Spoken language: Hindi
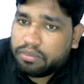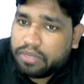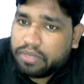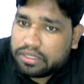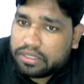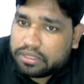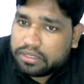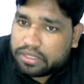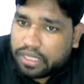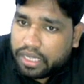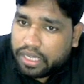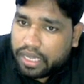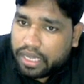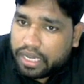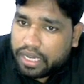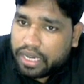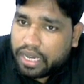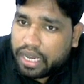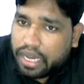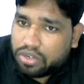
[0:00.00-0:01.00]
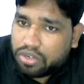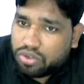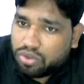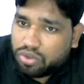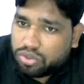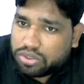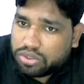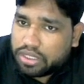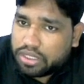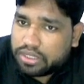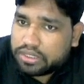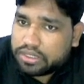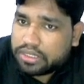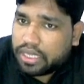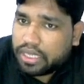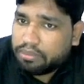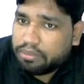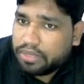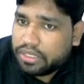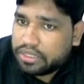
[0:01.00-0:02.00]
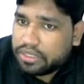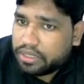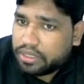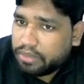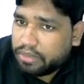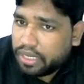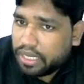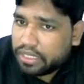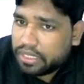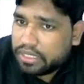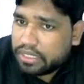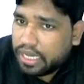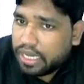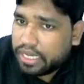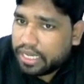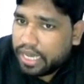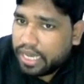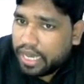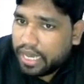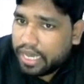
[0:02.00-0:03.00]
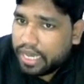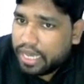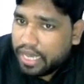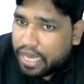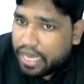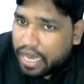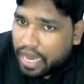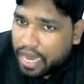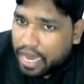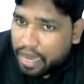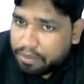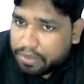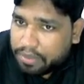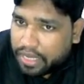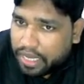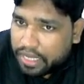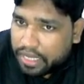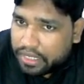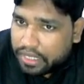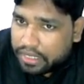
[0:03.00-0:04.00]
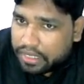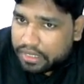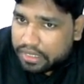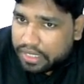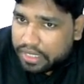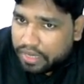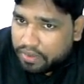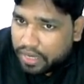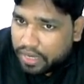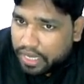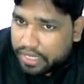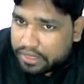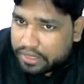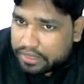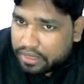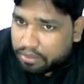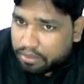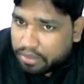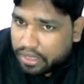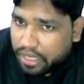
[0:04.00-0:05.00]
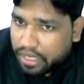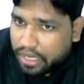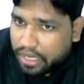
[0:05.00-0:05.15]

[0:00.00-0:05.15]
मीन्स ए का कुछ हिस्सा बी से मना किया गया है आप कहेंगे कि ये वाला हिस्सा मना